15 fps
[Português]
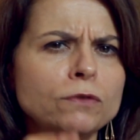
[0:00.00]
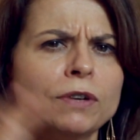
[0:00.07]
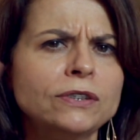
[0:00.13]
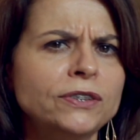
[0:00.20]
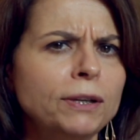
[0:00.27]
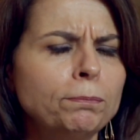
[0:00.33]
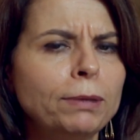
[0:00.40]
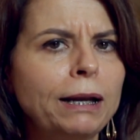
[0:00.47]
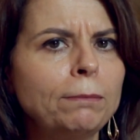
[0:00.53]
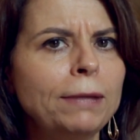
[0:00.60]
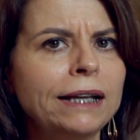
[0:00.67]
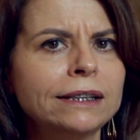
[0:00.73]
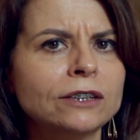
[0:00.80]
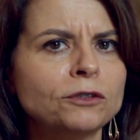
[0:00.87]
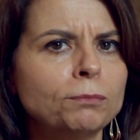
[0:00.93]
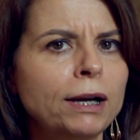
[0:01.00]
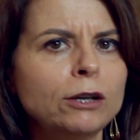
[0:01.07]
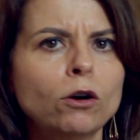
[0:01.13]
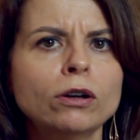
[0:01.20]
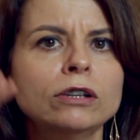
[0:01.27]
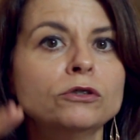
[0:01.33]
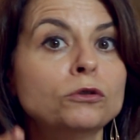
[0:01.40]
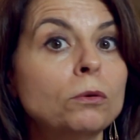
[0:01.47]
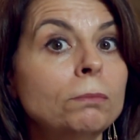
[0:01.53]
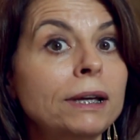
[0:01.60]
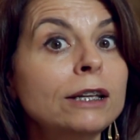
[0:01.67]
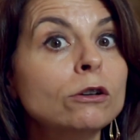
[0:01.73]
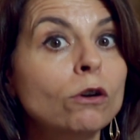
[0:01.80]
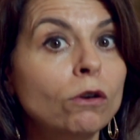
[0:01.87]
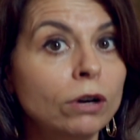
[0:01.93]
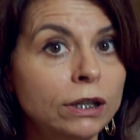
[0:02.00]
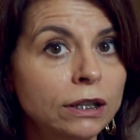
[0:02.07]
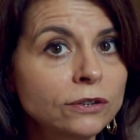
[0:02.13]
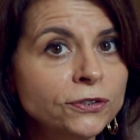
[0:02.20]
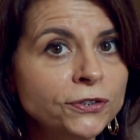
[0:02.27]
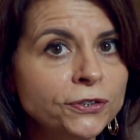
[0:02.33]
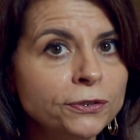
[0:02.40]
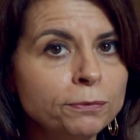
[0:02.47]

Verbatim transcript: fazer para metas maiores ou menores,